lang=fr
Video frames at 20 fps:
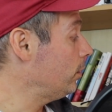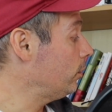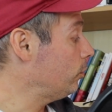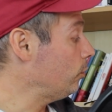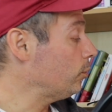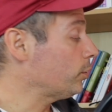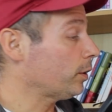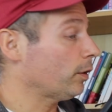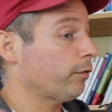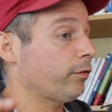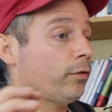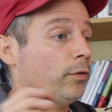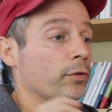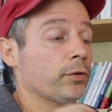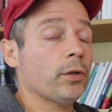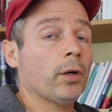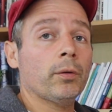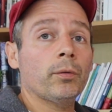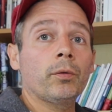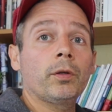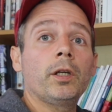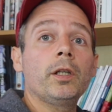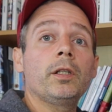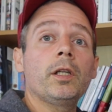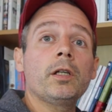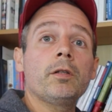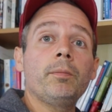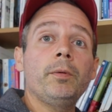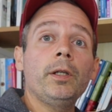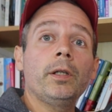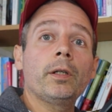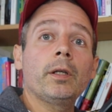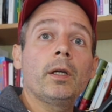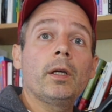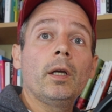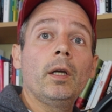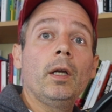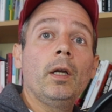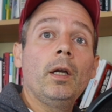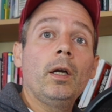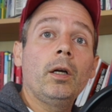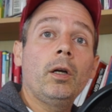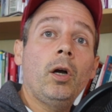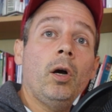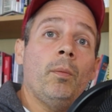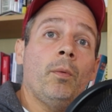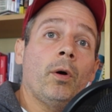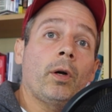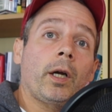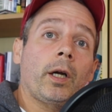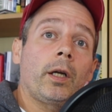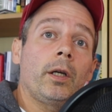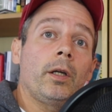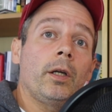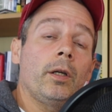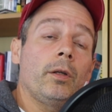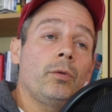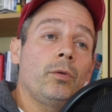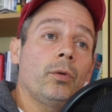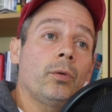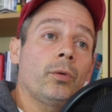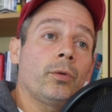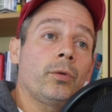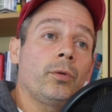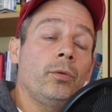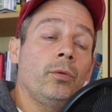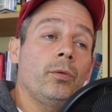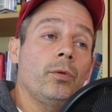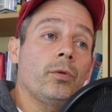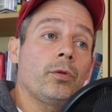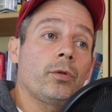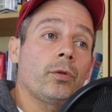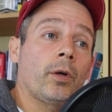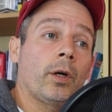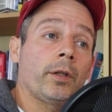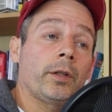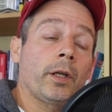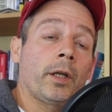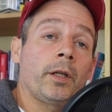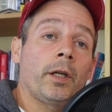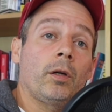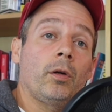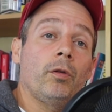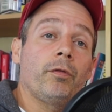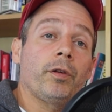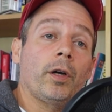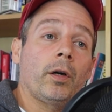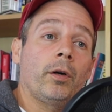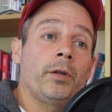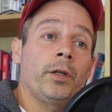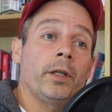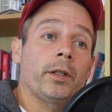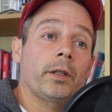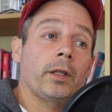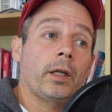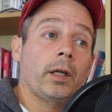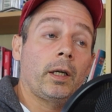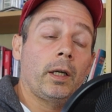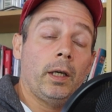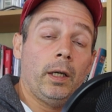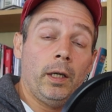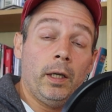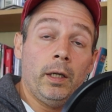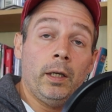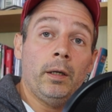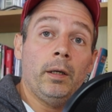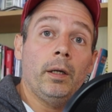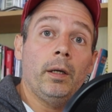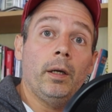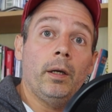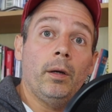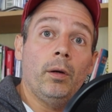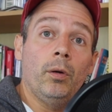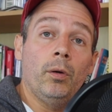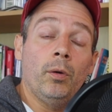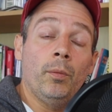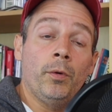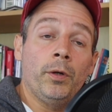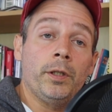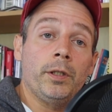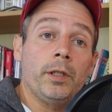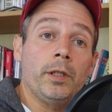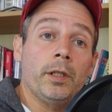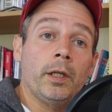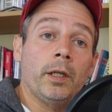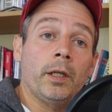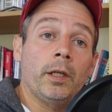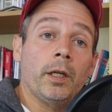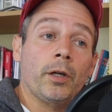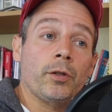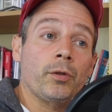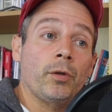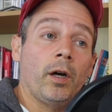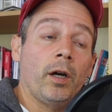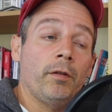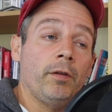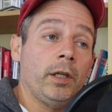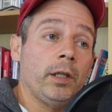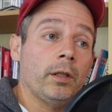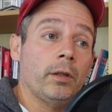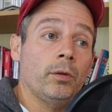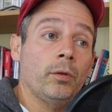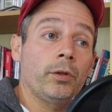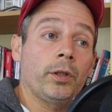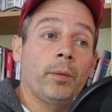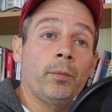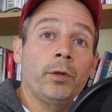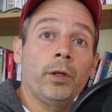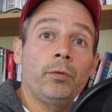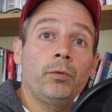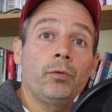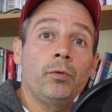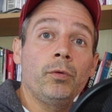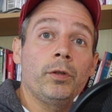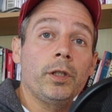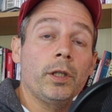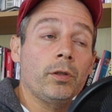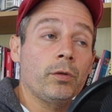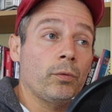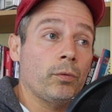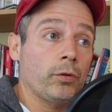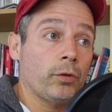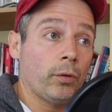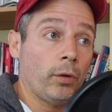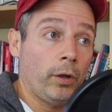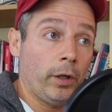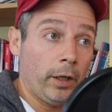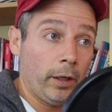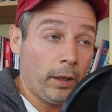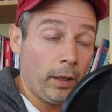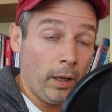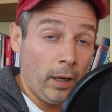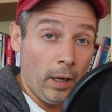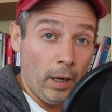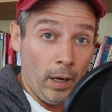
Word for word: Tous Influenceurs, donc qui t'explique comment créer du contenu sur Internet, le faire connaître et le monétiser, gagner de l'argent avec. Notamment, il y a toute une section sur les